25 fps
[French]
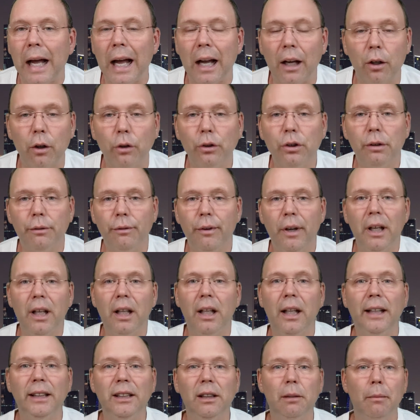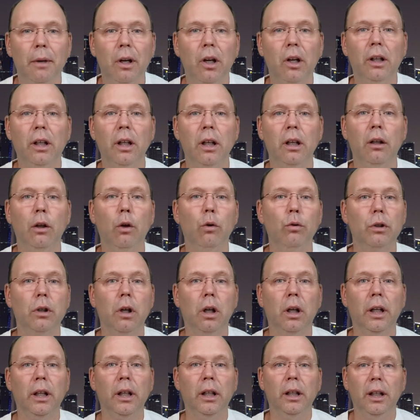à cause du fait que les Américains l'ont
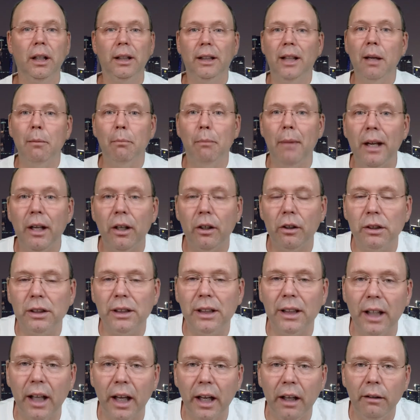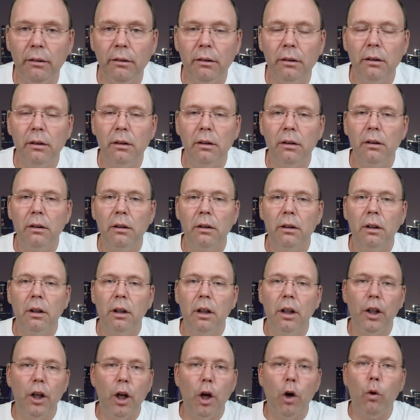donné des meilleures idées
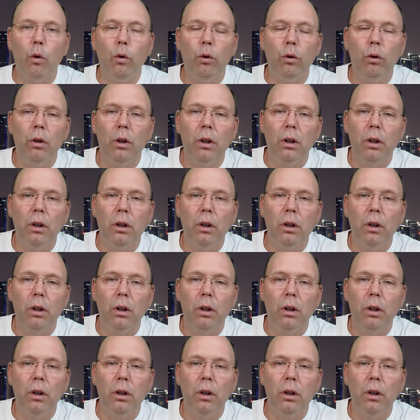Non.